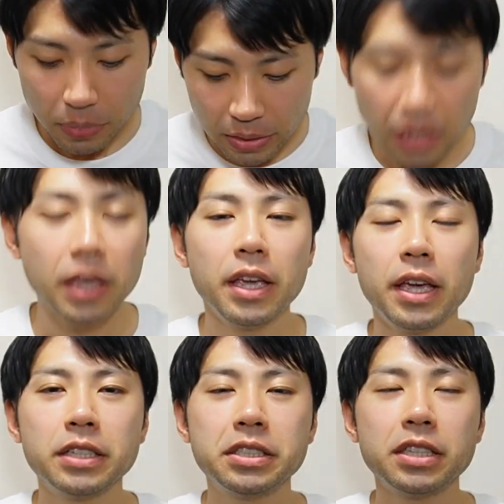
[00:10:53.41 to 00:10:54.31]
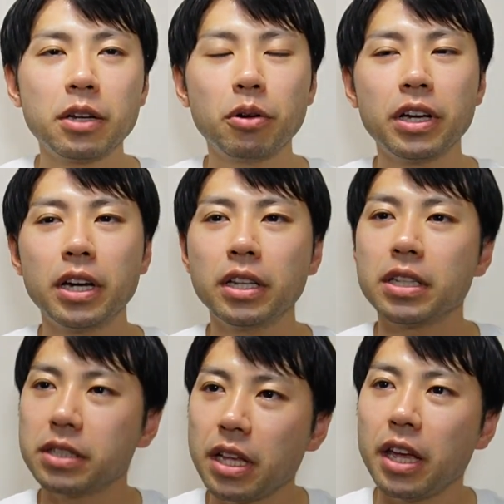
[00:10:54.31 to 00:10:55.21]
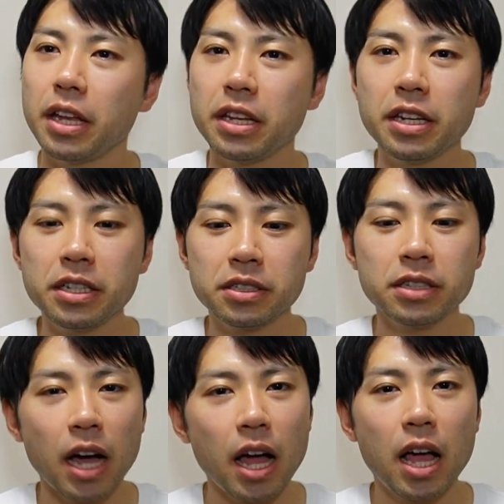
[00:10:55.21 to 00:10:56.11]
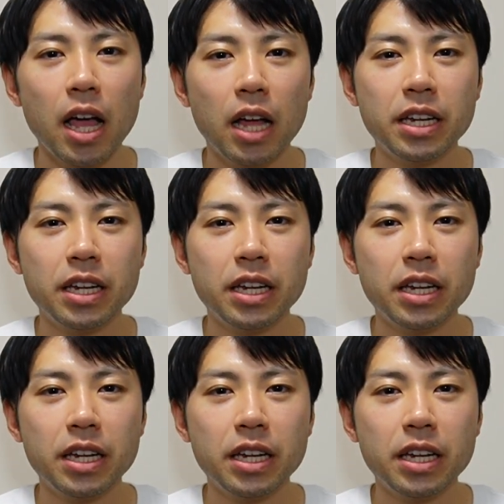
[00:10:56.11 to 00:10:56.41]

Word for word: で、えー、実際これからですね、リリースが、